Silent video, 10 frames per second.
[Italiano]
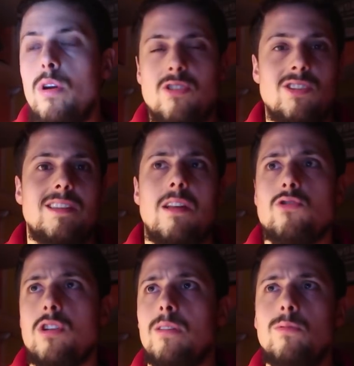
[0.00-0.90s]
tocchi cioè stato a un
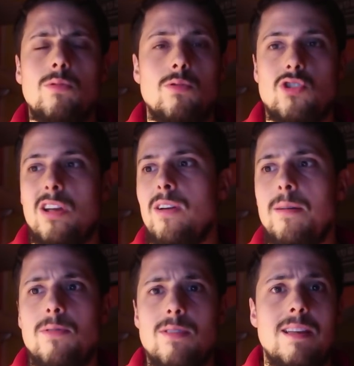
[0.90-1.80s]
certo punto non ci hanno
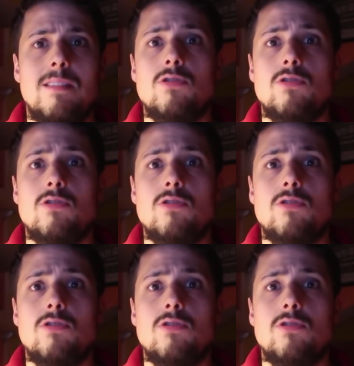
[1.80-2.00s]
capito niente